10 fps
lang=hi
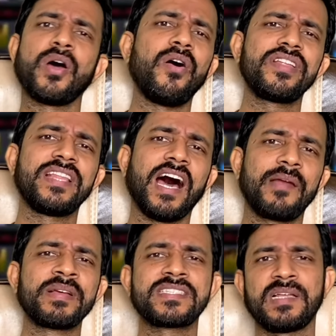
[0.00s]
और
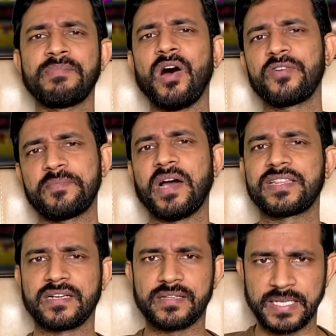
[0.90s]
धार्मिक सद्भाव की
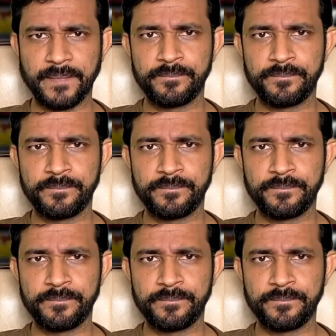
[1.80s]
बात कर दी